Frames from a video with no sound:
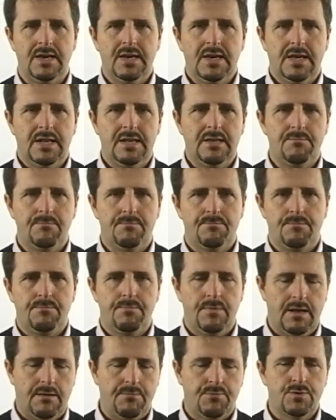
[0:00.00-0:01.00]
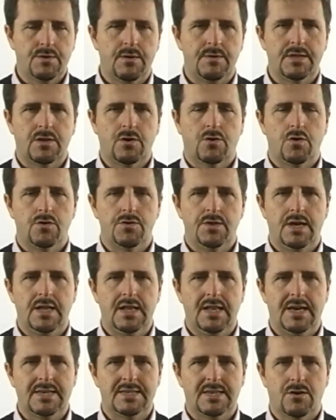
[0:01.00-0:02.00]
l'appuntamento con
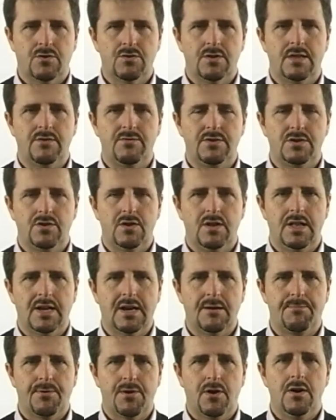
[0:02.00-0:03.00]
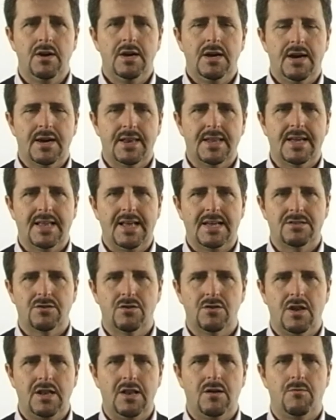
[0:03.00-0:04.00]
la seconda divisione Divisione Lega Pro, ringrazio
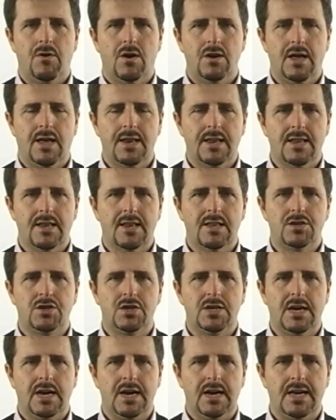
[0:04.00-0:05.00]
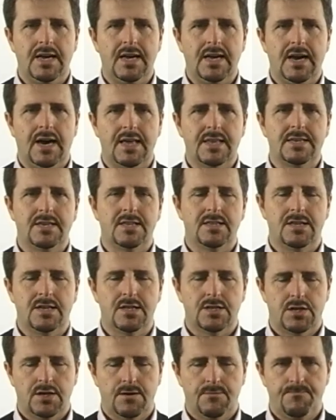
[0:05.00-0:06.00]
Lolia Mollari in regia e a
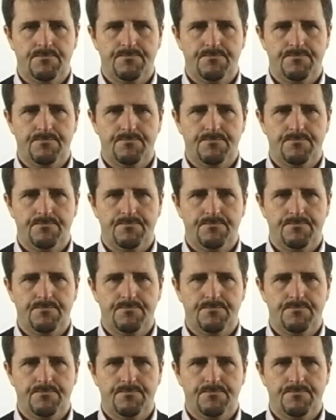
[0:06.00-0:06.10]
risentirci.